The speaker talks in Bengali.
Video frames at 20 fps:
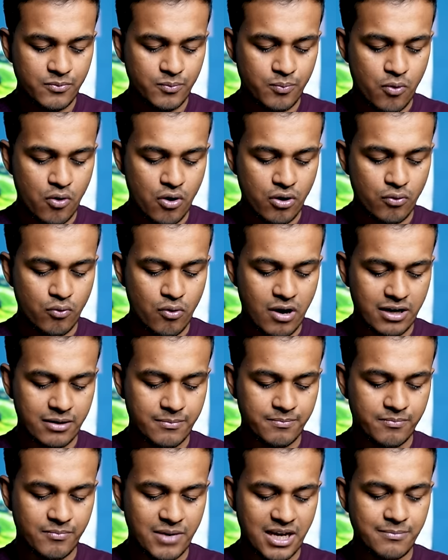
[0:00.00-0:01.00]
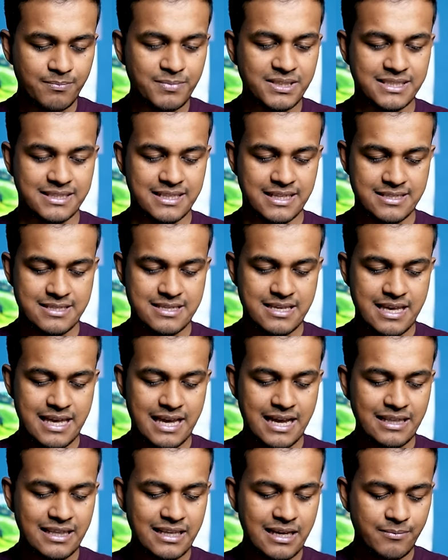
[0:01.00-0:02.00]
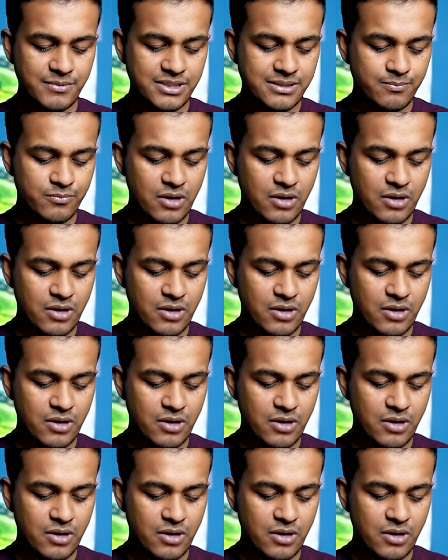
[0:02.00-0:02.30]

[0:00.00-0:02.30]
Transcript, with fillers: ফর ওয়ার্ক মাই বিজনেস এখান থেকে আমি